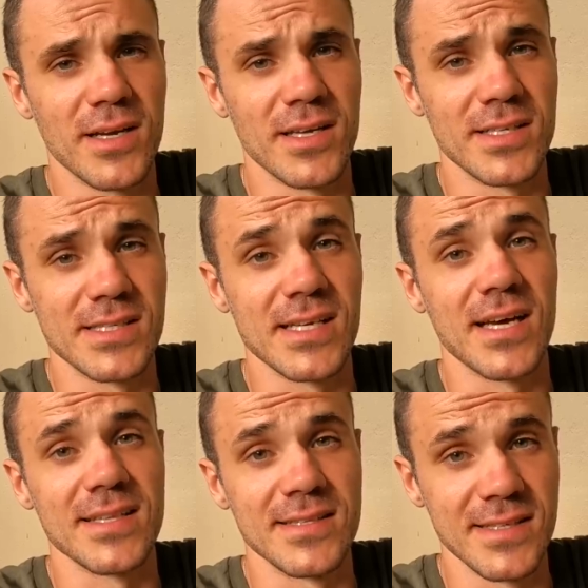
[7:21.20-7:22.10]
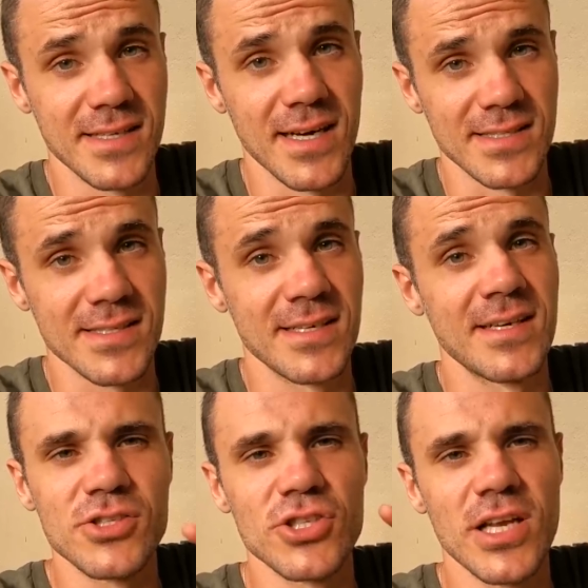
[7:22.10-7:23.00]
как говорится, отдыхать.
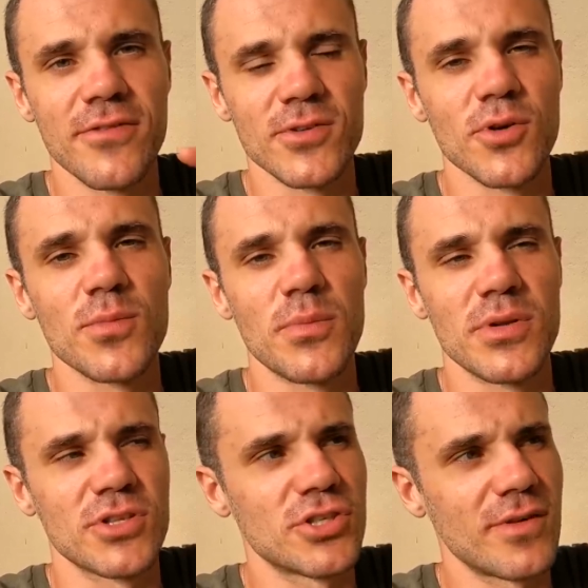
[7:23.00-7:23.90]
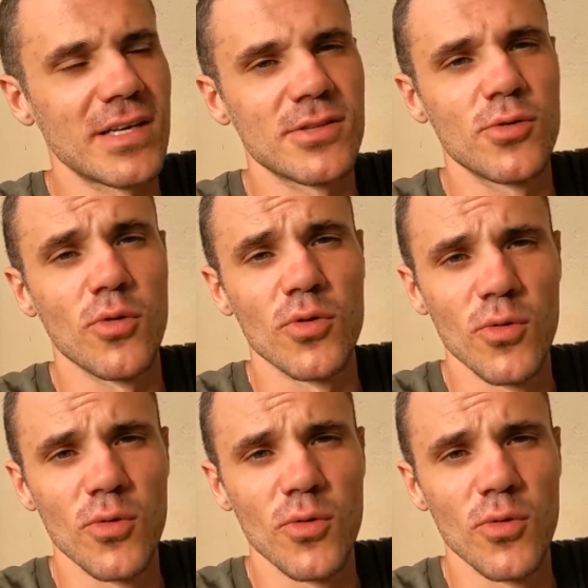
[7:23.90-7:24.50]
Из жилья, в котором мы переночевали, до